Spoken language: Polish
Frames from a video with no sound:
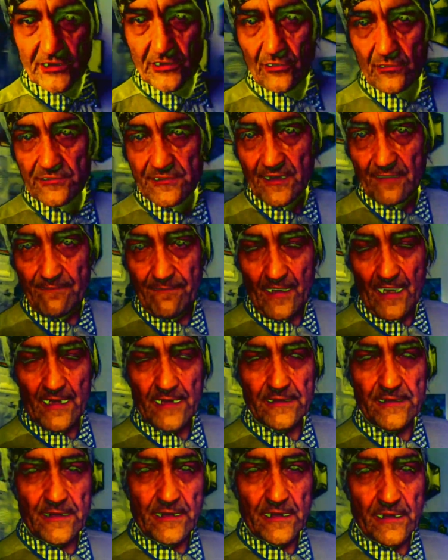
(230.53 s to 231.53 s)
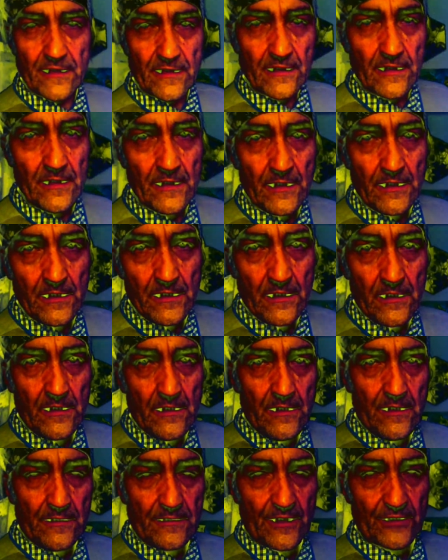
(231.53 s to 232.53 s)
otaczające fakty,
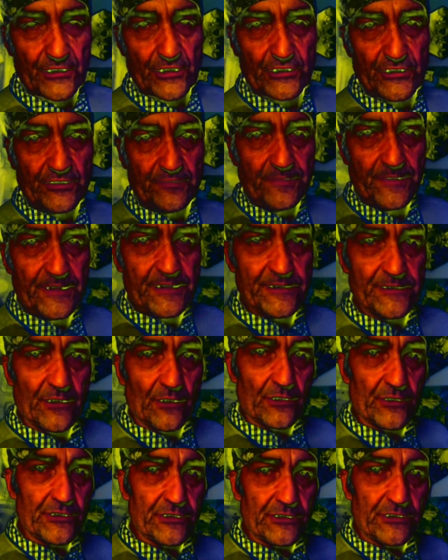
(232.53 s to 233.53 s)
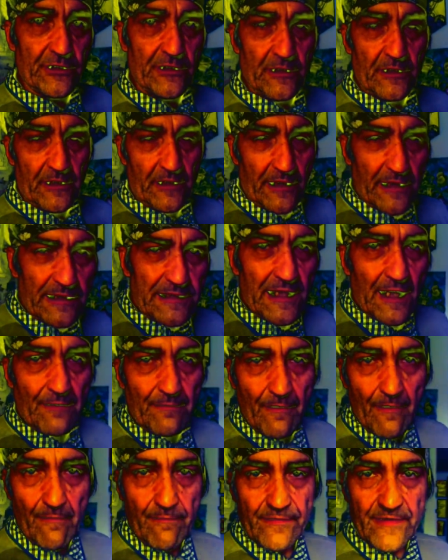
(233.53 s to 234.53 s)
na rzeczywistość
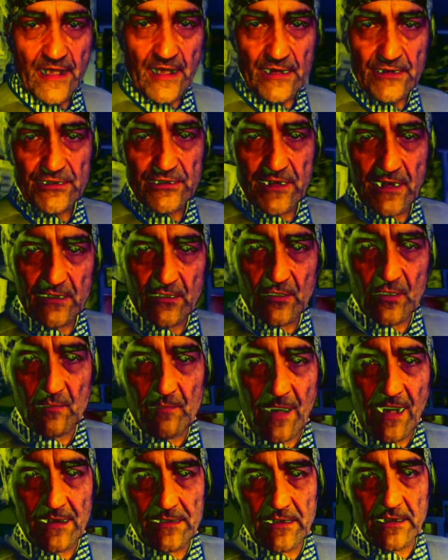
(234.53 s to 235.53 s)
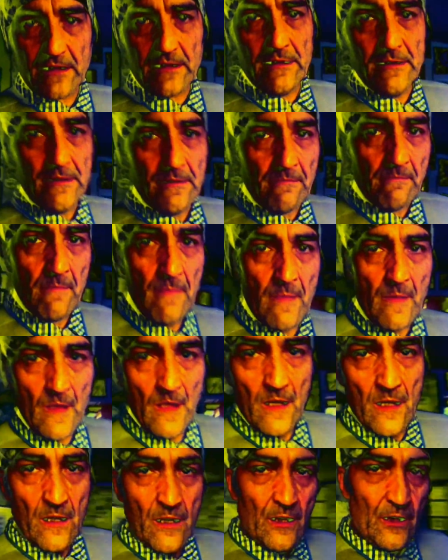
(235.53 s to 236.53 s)
i na wewnętrzne dogmaty,
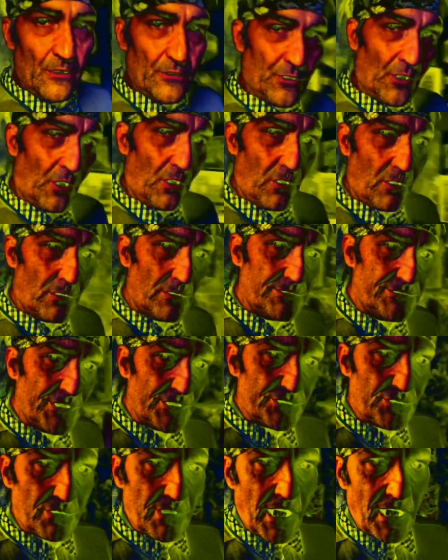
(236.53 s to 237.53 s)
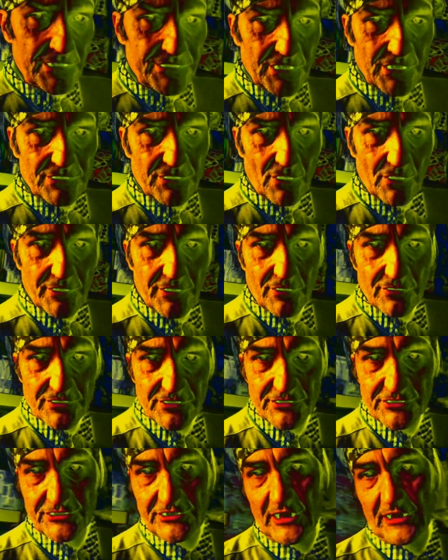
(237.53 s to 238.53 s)
to nie szukajcie
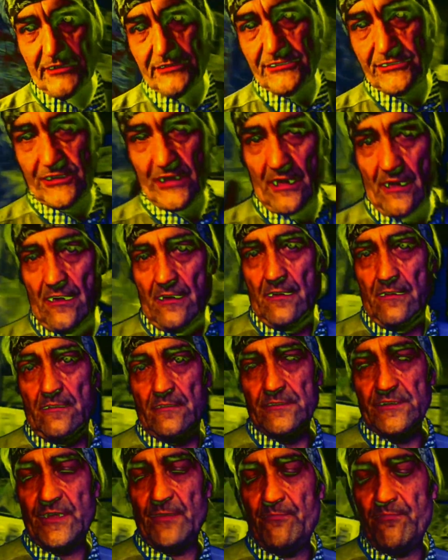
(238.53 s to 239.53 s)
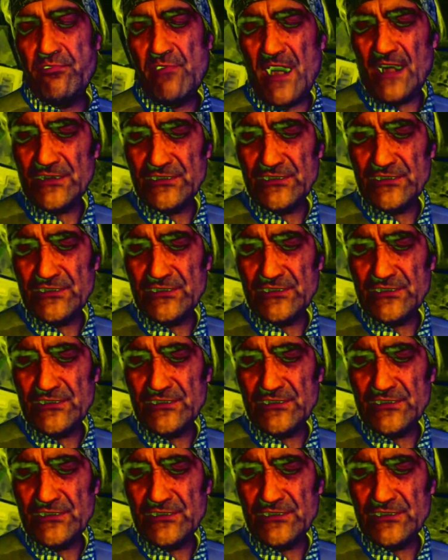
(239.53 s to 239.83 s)
drogi odcięcia. Nie